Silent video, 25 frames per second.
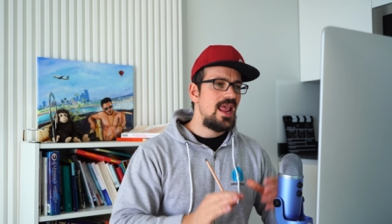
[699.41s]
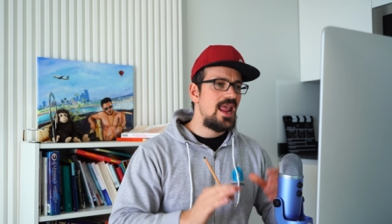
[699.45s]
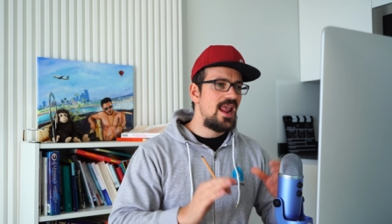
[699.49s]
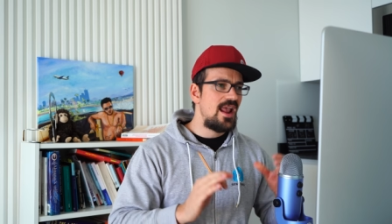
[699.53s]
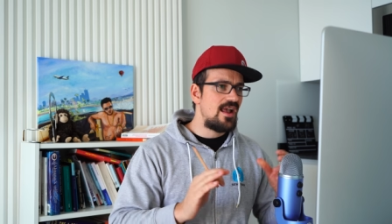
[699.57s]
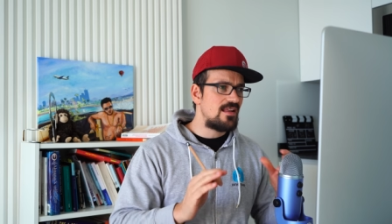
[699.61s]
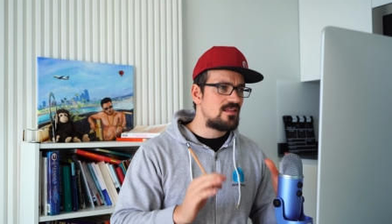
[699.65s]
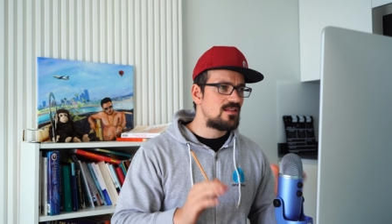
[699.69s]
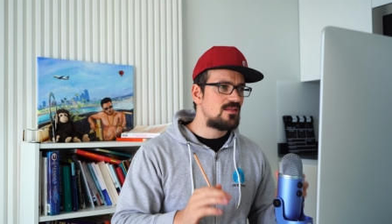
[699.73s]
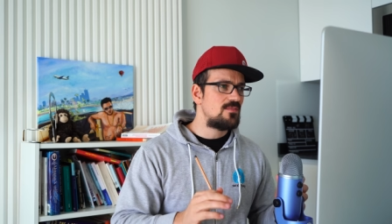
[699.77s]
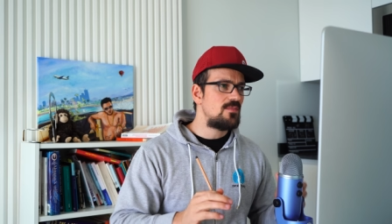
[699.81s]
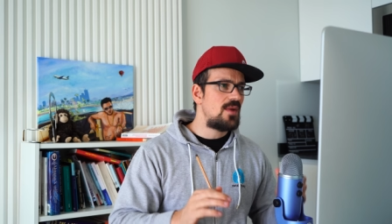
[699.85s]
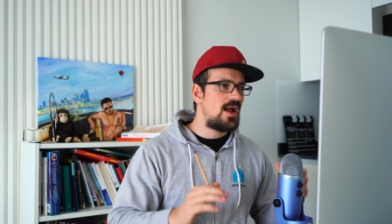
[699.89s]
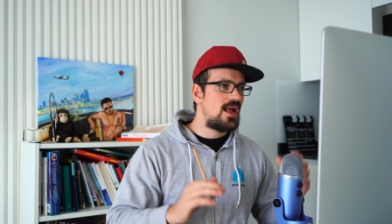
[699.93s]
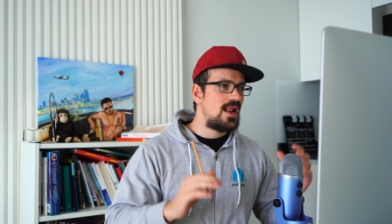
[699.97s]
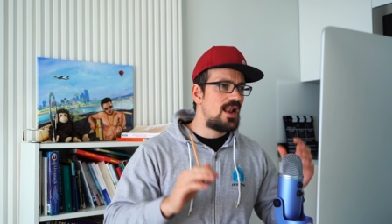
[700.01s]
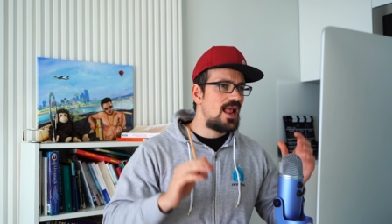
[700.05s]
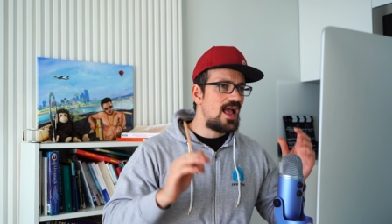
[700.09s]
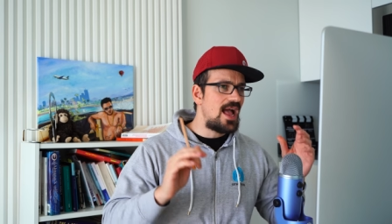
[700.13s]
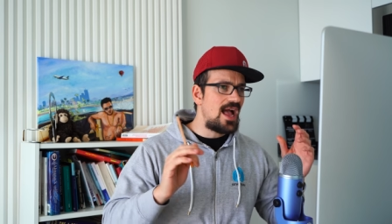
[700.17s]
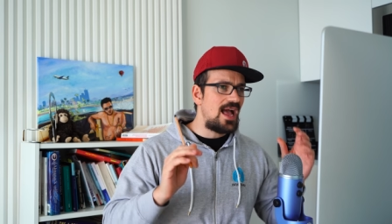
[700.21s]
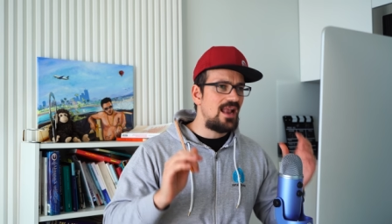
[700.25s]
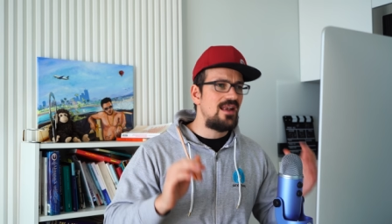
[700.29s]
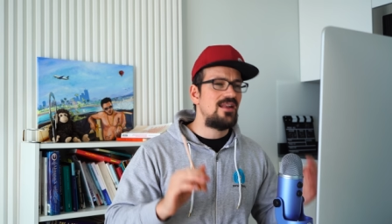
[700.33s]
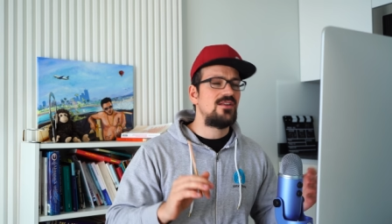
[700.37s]

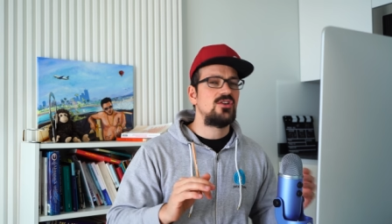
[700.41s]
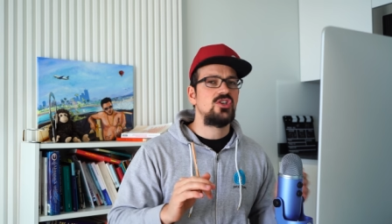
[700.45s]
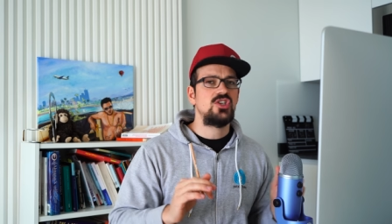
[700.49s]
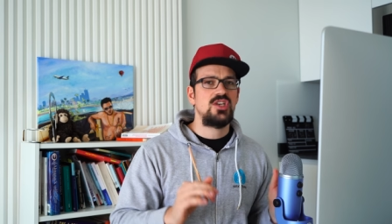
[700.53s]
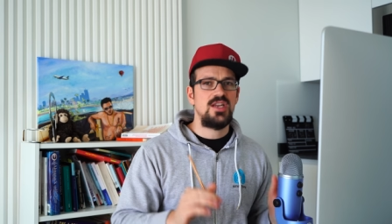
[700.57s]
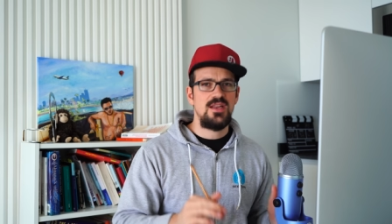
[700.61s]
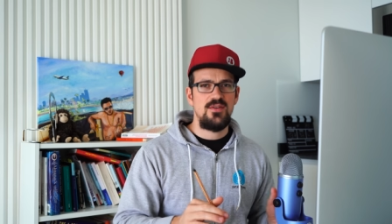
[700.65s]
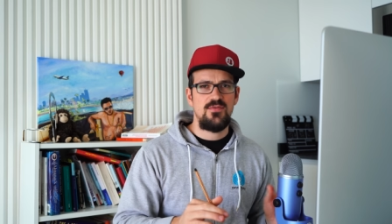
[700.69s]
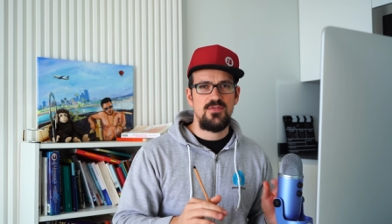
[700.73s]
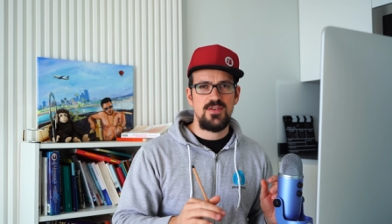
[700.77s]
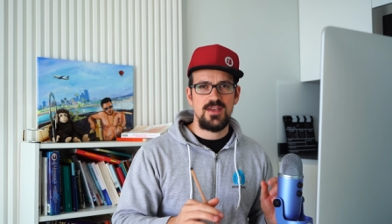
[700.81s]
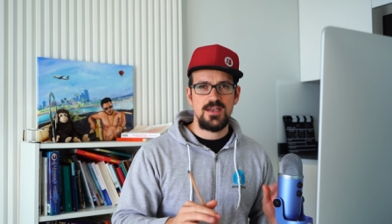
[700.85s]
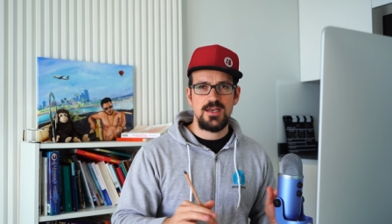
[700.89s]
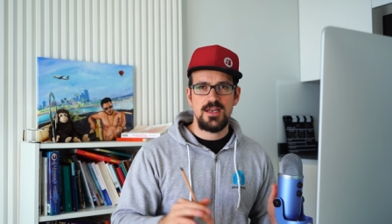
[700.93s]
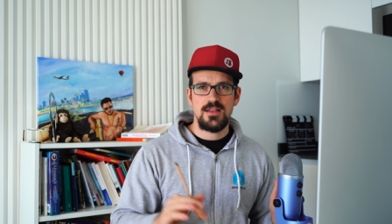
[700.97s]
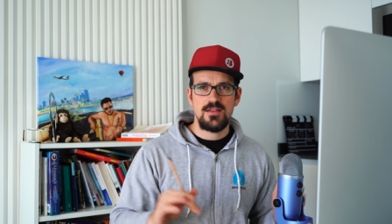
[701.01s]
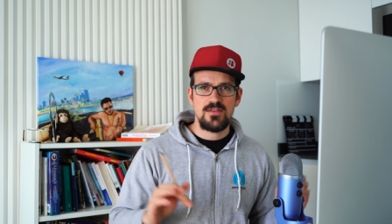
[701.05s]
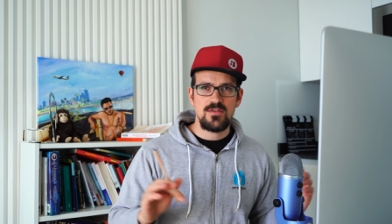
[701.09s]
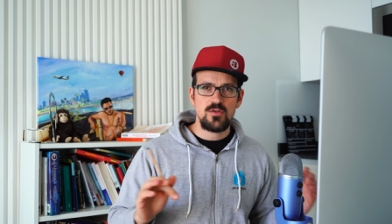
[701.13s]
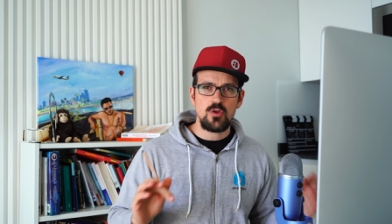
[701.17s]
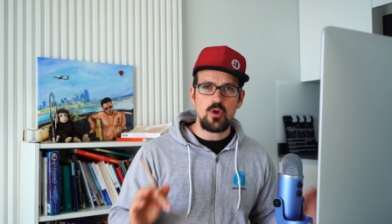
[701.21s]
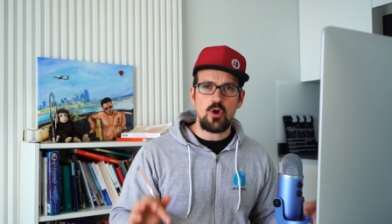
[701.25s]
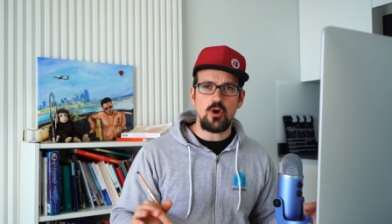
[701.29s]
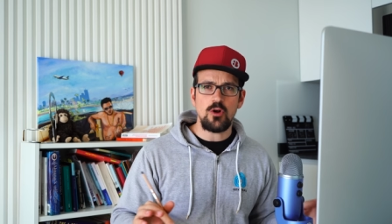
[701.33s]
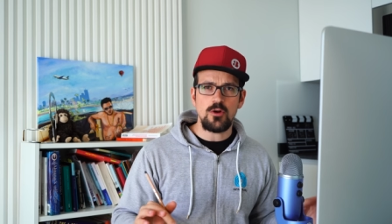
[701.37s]
erstmal alle Schäfchen
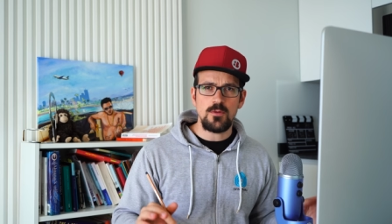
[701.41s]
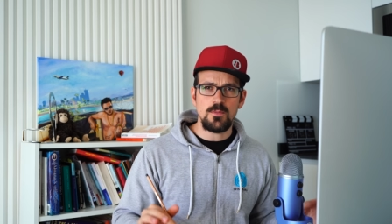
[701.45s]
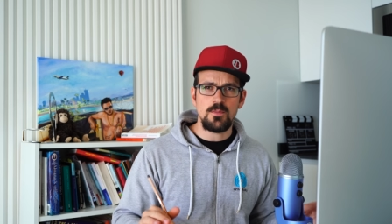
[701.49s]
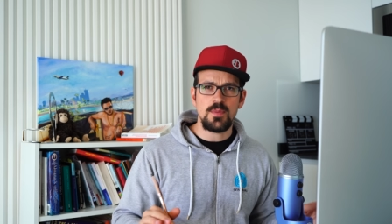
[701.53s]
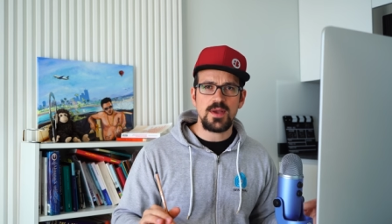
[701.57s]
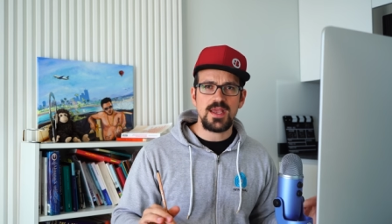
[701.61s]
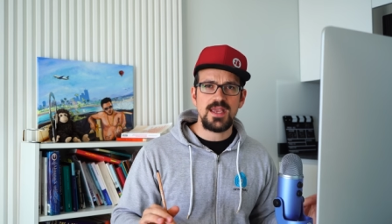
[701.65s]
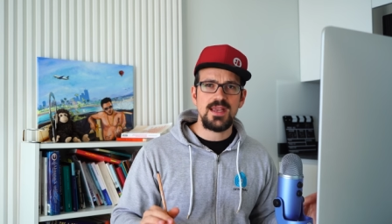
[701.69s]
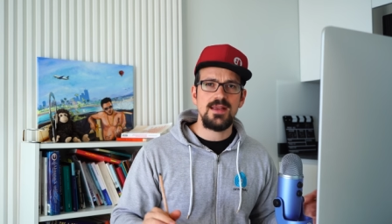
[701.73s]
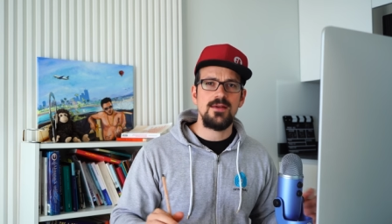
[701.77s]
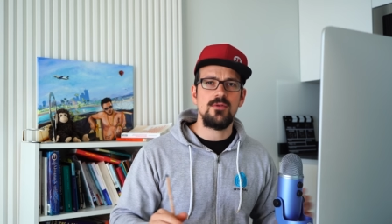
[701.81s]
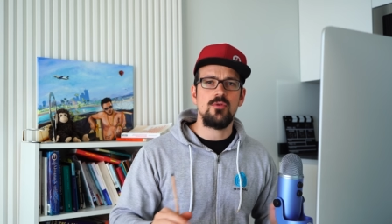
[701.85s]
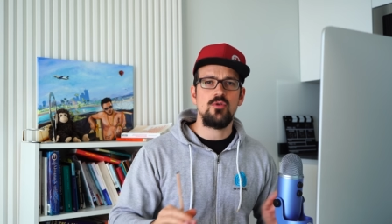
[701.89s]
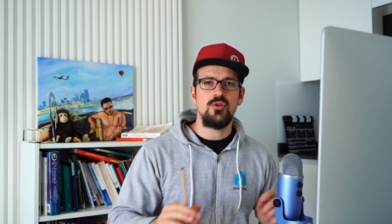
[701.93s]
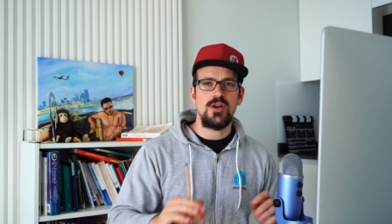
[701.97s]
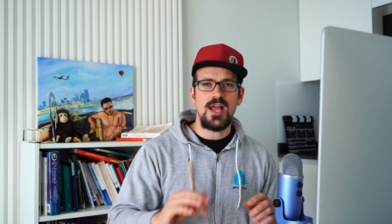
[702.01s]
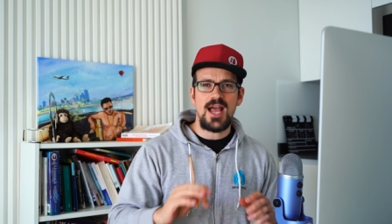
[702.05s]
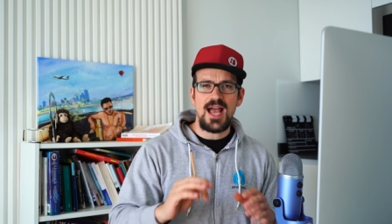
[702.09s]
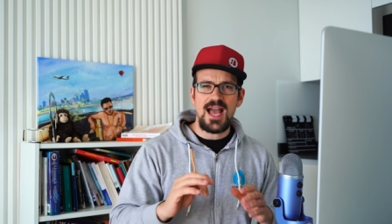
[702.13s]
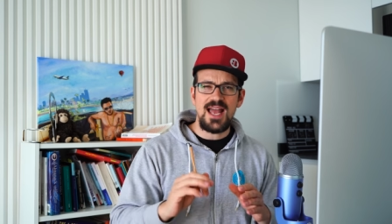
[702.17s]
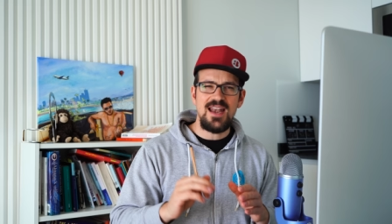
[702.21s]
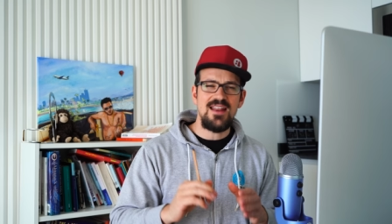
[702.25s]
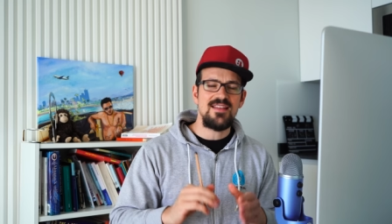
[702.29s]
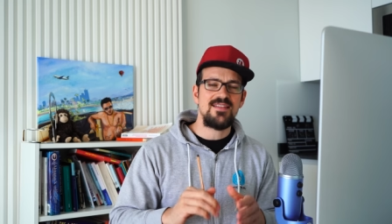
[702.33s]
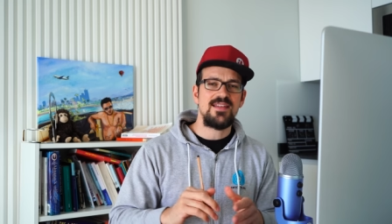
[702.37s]
ins Trocken bringen
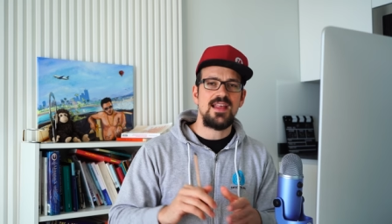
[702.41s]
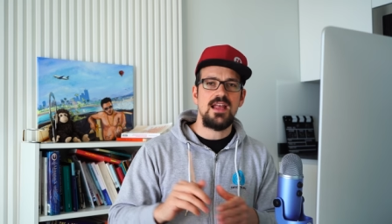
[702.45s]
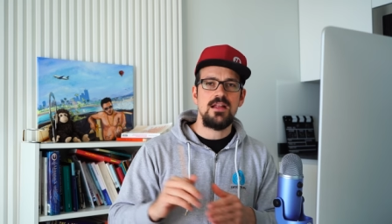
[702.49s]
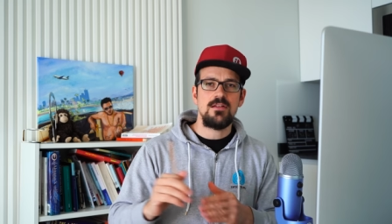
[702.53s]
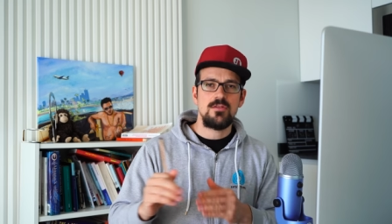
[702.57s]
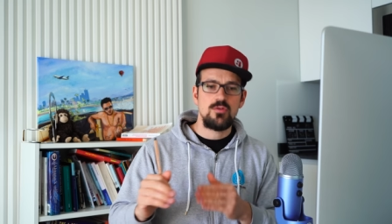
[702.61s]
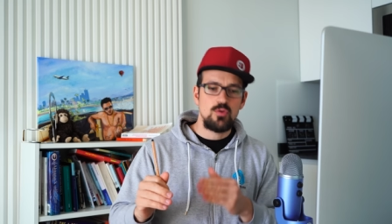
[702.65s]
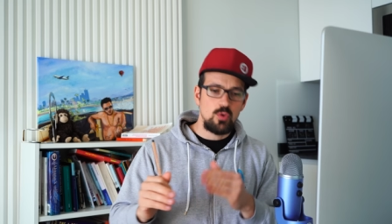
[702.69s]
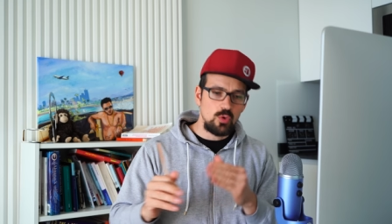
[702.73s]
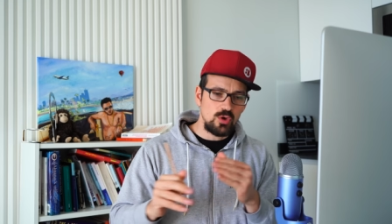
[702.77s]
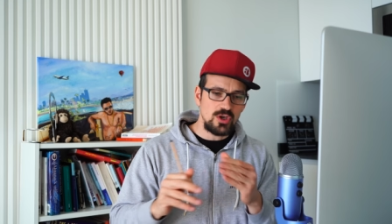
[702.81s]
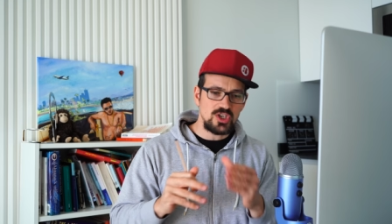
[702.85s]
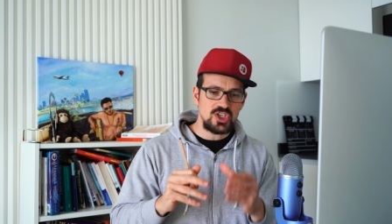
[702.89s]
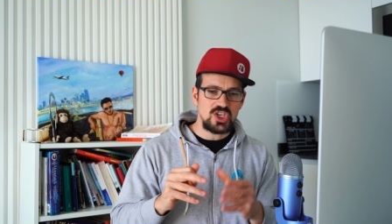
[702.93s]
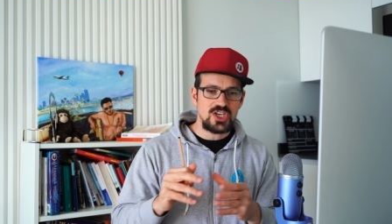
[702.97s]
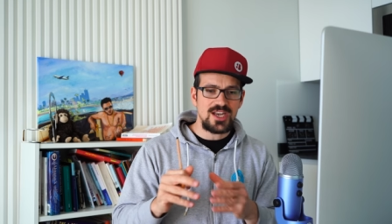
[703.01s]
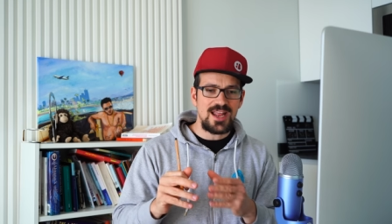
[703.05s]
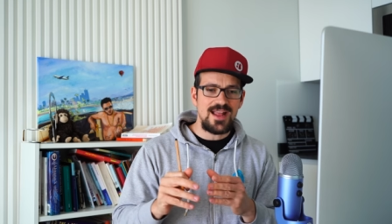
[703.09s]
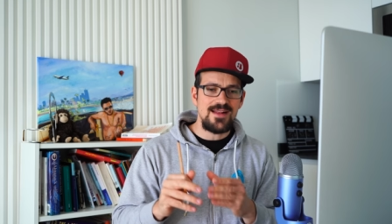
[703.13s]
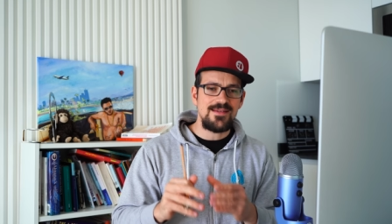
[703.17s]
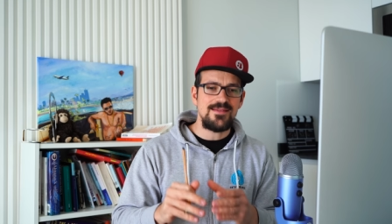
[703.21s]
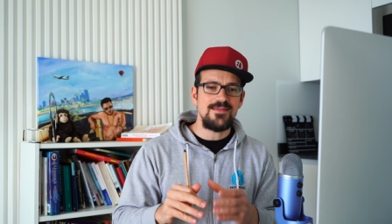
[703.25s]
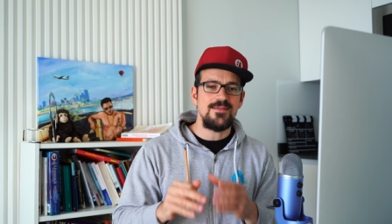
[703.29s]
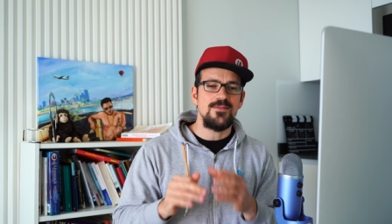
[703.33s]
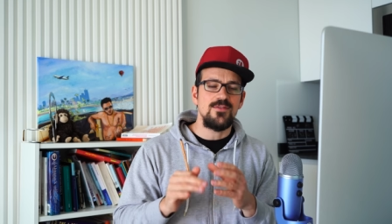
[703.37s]
oder alles halt so
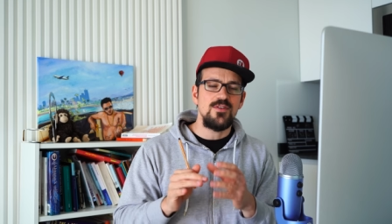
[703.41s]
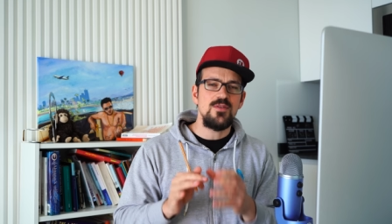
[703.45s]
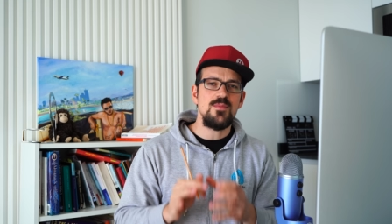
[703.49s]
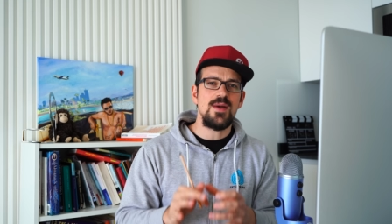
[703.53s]
gestalten,